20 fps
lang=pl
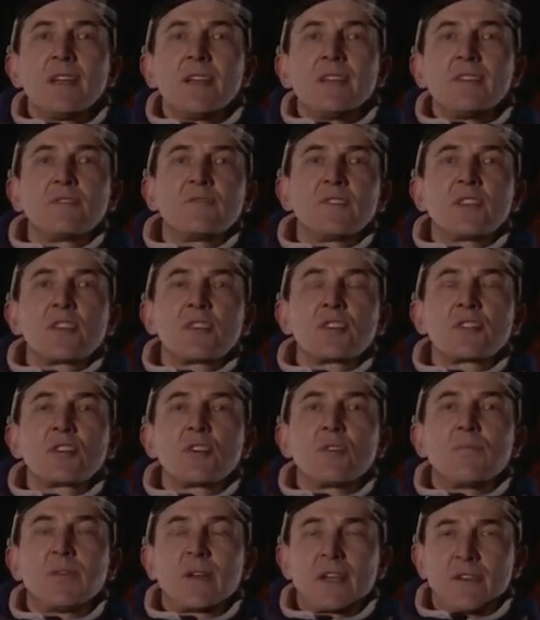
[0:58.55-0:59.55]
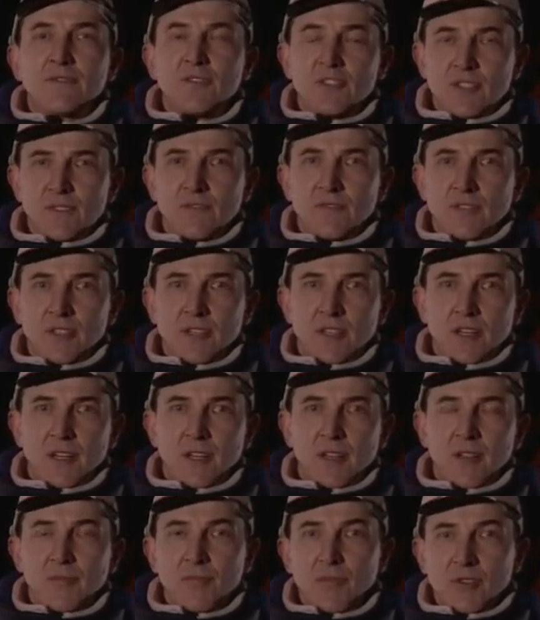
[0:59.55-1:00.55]
dowiedzieć się o prawdziwych
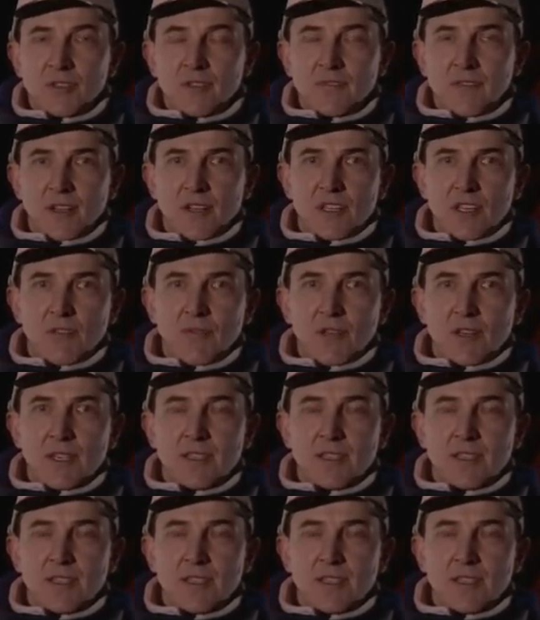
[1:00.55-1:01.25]
motywach działania